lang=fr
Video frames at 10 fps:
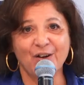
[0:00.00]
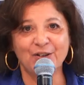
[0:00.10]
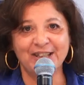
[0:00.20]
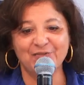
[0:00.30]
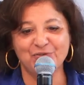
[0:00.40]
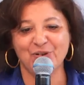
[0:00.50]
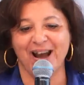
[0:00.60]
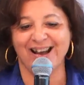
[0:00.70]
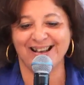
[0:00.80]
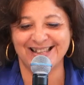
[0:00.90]
rendez-vous
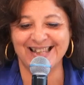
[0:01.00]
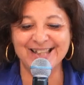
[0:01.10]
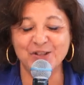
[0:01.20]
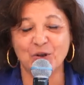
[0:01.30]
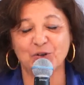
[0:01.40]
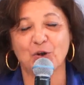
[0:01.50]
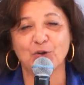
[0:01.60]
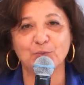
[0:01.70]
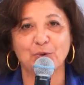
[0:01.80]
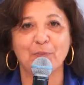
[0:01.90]
à
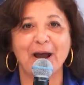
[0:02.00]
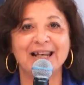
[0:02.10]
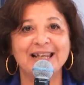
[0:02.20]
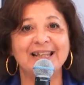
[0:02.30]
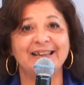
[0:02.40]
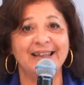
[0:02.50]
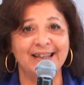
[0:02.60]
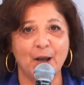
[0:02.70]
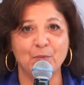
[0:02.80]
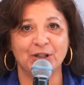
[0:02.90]
16h30 pour parler
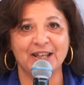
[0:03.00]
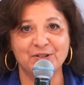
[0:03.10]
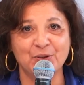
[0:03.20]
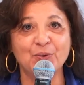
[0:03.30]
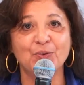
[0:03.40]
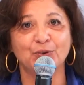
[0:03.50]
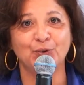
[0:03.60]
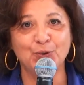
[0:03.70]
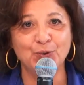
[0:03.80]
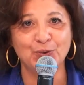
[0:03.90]
décarbonation de